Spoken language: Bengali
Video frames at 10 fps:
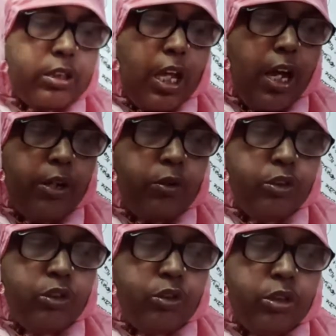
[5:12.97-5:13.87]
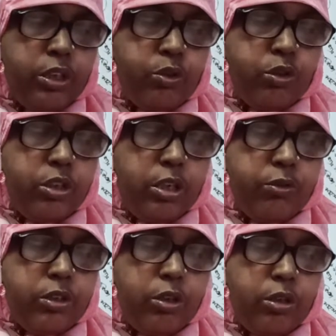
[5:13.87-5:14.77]
তাহার অন্তরে ধনিয়া
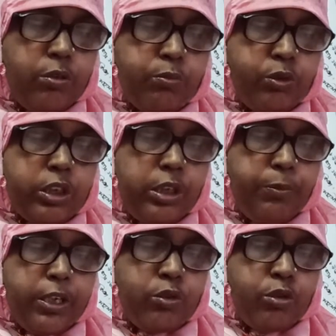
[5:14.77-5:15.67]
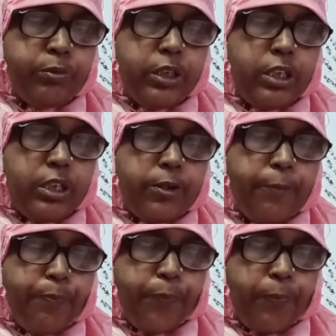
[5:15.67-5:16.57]
উঠিল মুসলিমের গভীর
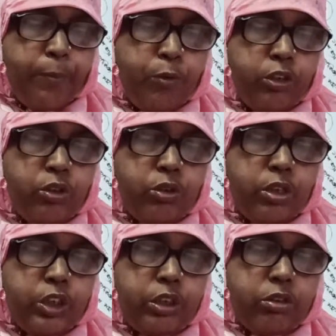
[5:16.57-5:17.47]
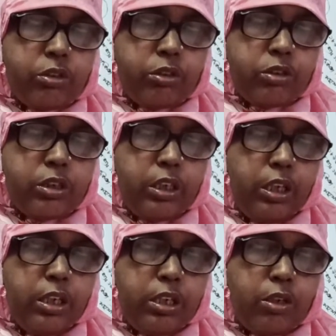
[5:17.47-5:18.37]
প্রত্যয়ে শিকরোক্তি
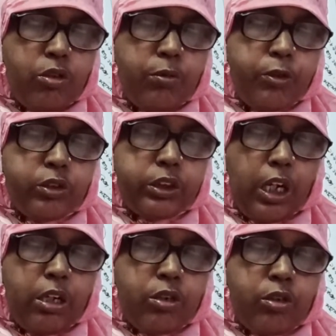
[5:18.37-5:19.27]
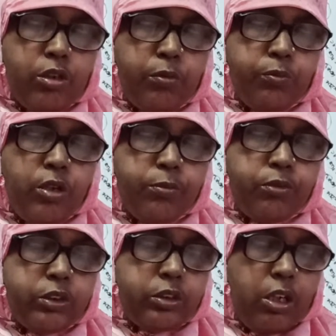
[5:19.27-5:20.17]
অমর সাক্ষ্য
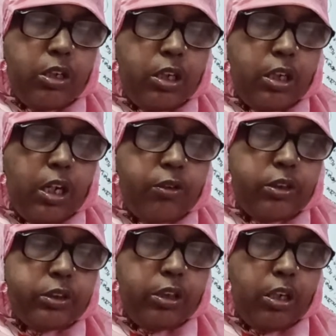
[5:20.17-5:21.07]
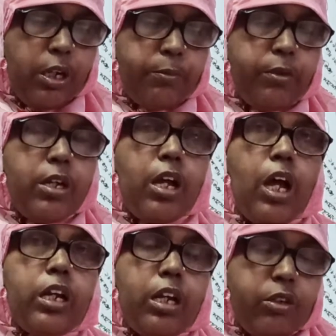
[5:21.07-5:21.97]
মোহাম্মদ সাল্লাহ সাল্লাম
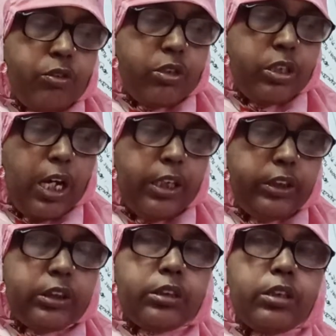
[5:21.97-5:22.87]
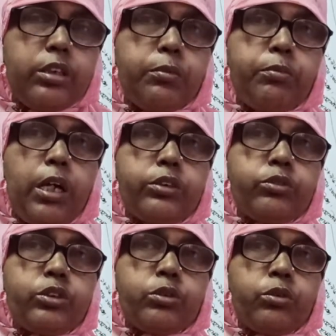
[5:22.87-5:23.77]
আল্লাহর দাস
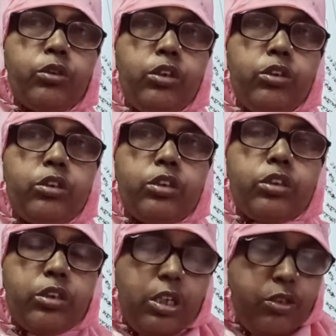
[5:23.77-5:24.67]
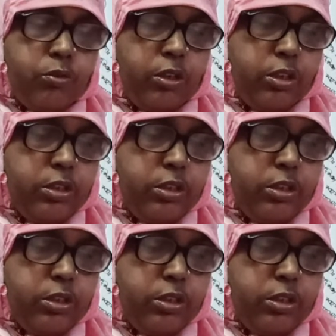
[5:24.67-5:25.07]
মানুষ ও রাসুল